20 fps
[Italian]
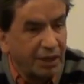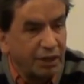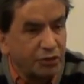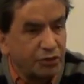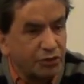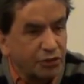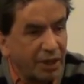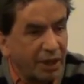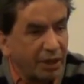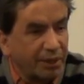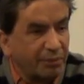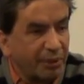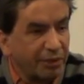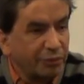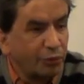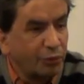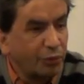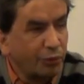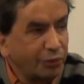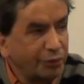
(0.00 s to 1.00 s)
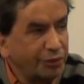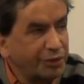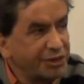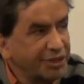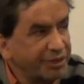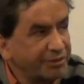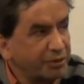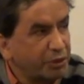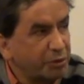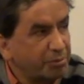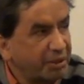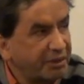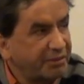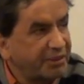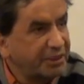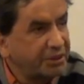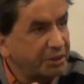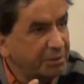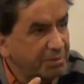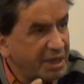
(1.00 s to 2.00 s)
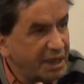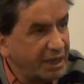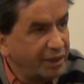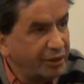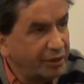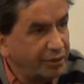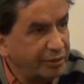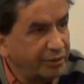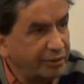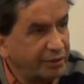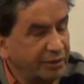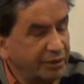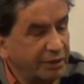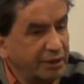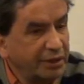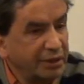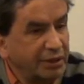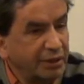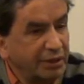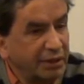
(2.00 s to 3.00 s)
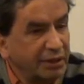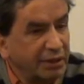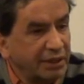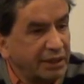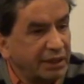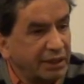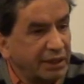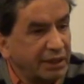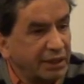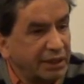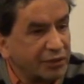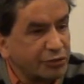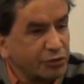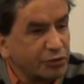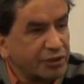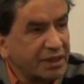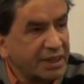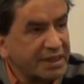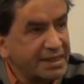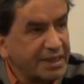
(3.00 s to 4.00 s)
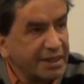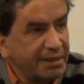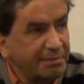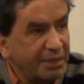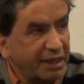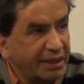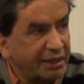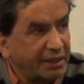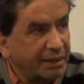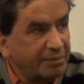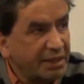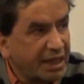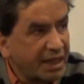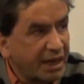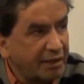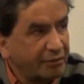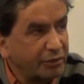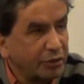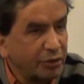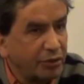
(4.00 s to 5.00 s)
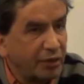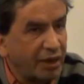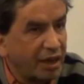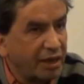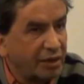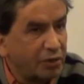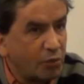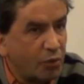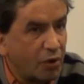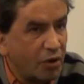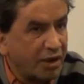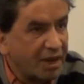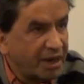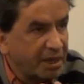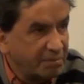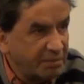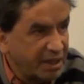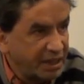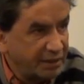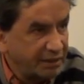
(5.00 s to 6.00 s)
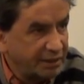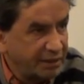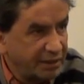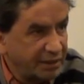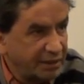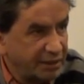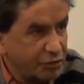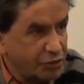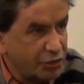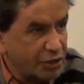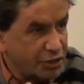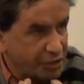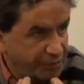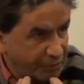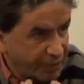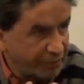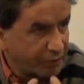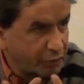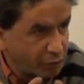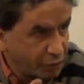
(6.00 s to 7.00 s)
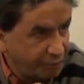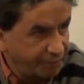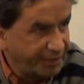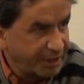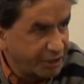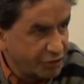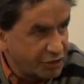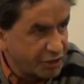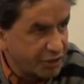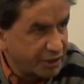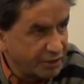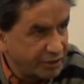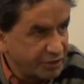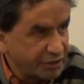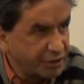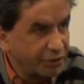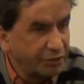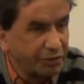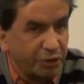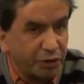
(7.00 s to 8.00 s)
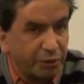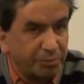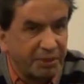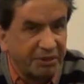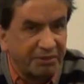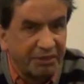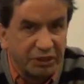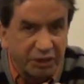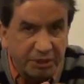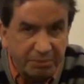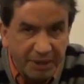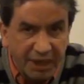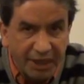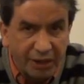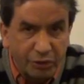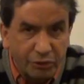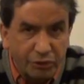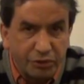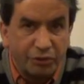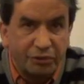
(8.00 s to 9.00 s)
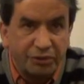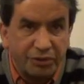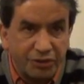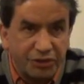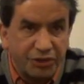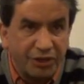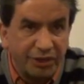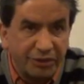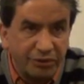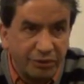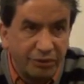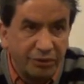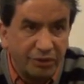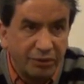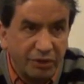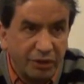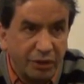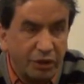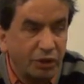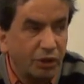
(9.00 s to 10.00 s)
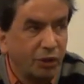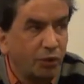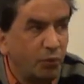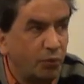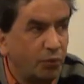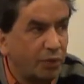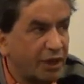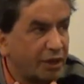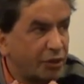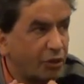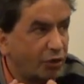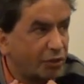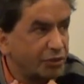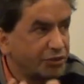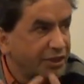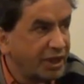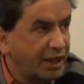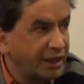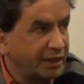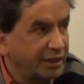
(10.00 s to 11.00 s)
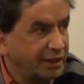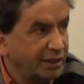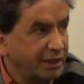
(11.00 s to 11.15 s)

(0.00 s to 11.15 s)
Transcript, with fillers: Cioè quando loro dicevano privato e bello, eh, sostanzialmente miravano al cuore le menti cioè ci volevano convincere. Se io dico privato e bello sto dicendo una cosa